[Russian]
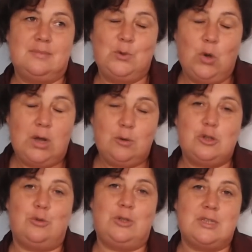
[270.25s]
ну,
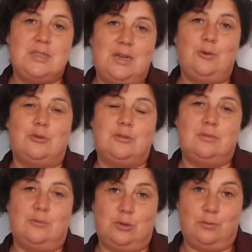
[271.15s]
хороший у нас народ.
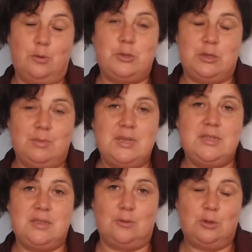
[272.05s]
Вот в общей
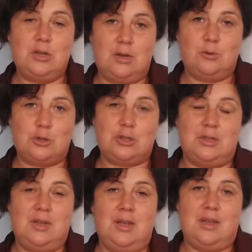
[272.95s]
массе он хороший.